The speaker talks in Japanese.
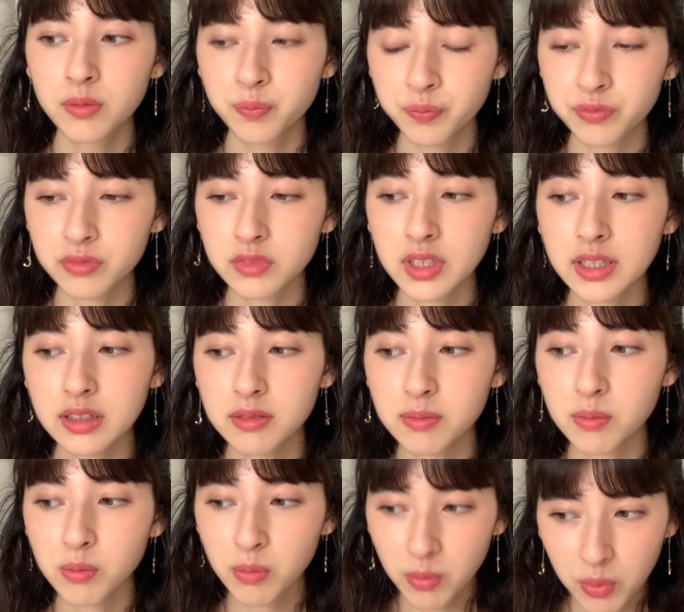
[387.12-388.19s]
うん、で
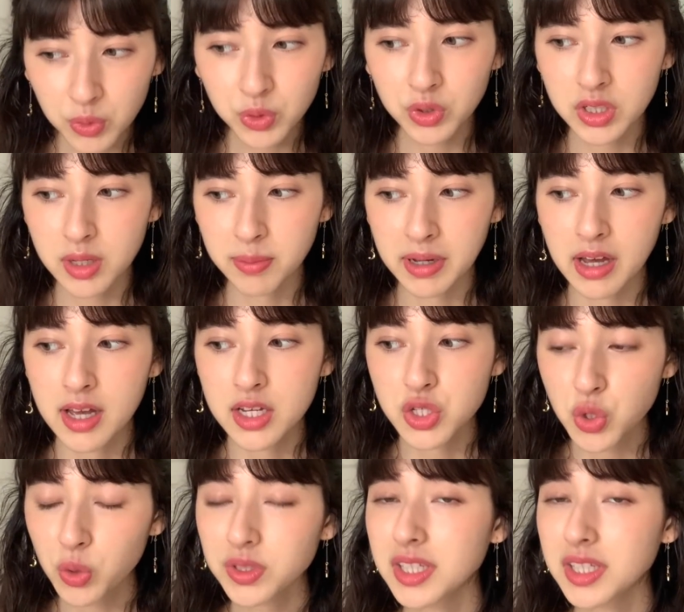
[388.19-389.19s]
もっと言えば小